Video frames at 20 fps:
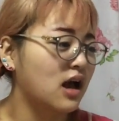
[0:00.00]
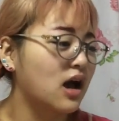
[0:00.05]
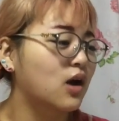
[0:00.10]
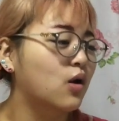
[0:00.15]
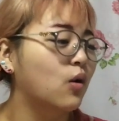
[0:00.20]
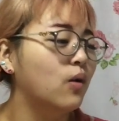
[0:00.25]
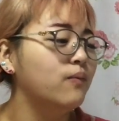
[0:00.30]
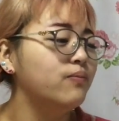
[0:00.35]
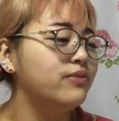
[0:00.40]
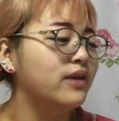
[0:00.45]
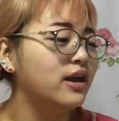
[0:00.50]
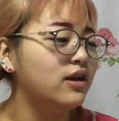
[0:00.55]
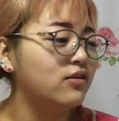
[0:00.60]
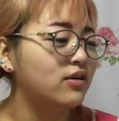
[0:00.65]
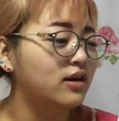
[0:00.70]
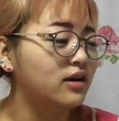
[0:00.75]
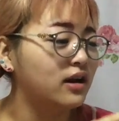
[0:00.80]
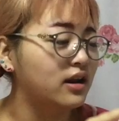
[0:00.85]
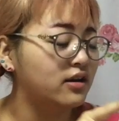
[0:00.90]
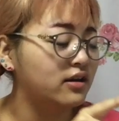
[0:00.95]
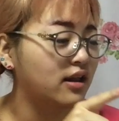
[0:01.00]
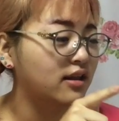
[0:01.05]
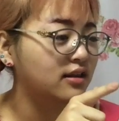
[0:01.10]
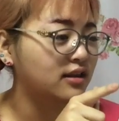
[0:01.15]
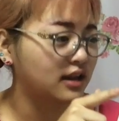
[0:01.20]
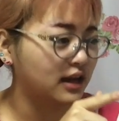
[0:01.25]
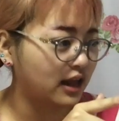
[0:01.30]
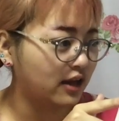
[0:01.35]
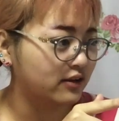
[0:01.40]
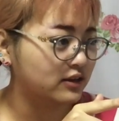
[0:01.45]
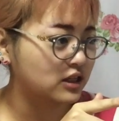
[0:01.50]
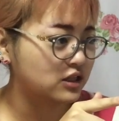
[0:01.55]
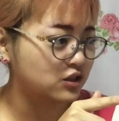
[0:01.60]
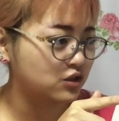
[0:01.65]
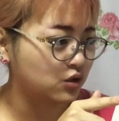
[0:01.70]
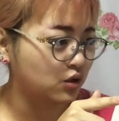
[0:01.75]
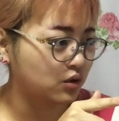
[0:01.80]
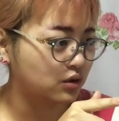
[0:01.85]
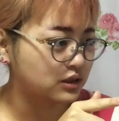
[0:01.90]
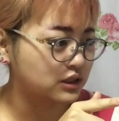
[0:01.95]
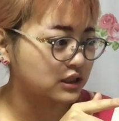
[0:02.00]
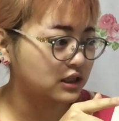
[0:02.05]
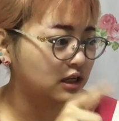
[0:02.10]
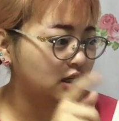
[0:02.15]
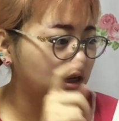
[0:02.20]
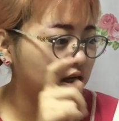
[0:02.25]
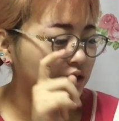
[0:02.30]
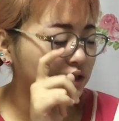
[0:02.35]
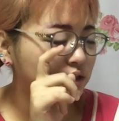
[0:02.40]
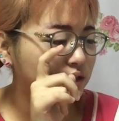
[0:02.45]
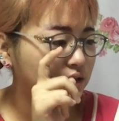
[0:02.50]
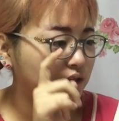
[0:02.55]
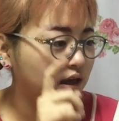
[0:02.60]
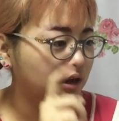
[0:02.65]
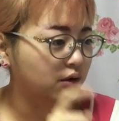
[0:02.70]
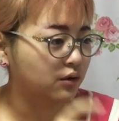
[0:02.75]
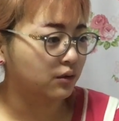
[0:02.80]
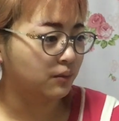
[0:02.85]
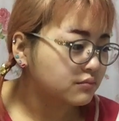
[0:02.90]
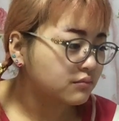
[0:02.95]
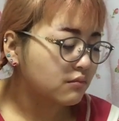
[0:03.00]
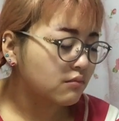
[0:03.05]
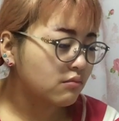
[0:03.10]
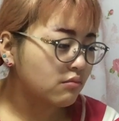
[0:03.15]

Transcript: あ、こんな URL なんだね。私の。知らなかったよ。